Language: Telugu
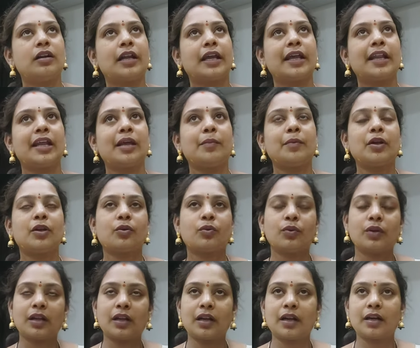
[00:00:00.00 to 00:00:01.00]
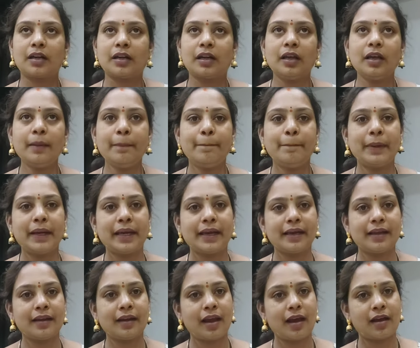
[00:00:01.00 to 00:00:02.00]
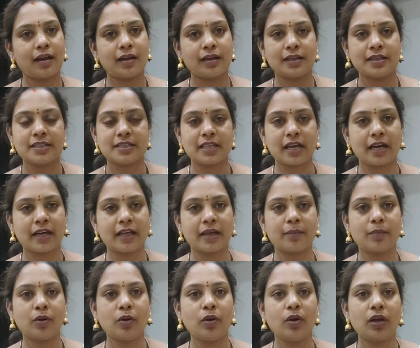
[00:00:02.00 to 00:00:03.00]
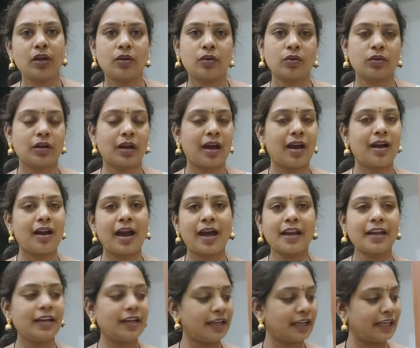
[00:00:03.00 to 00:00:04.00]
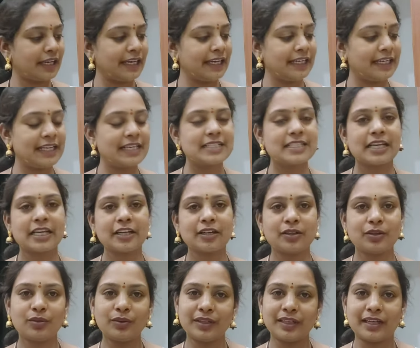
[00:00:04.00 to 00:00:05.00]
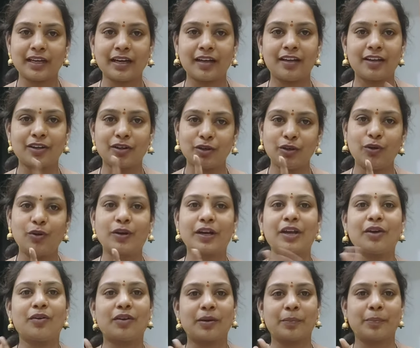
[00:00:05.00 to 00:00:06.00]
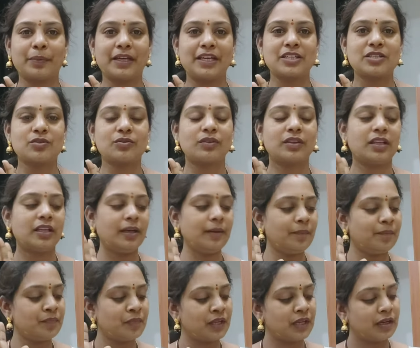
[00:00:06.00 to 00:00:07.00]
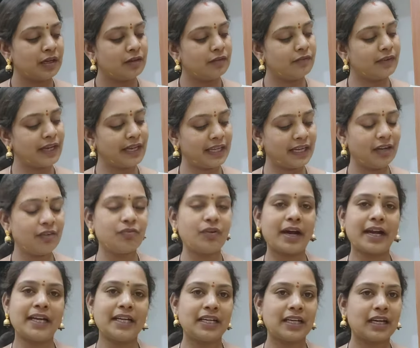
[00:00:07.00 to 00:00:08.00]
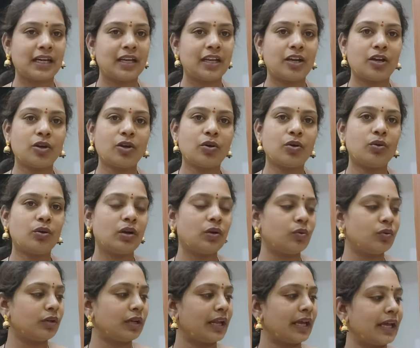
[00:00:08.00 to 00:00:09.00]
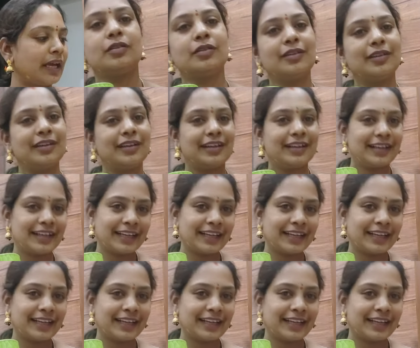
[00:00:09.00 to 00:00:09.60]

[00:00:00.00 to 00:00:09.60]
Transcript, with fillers: నేనేమనుకున్నానంటే పేర్ లాగా ఇస్తాడేమో అనుకున్నా కానీ ఈ డిజైన్లో ఈ కలర్లో ఒకే ఒక పీస్ ఉంది వేరే వైట్ కలర్లో కూడా ఉన్నాయి కానీ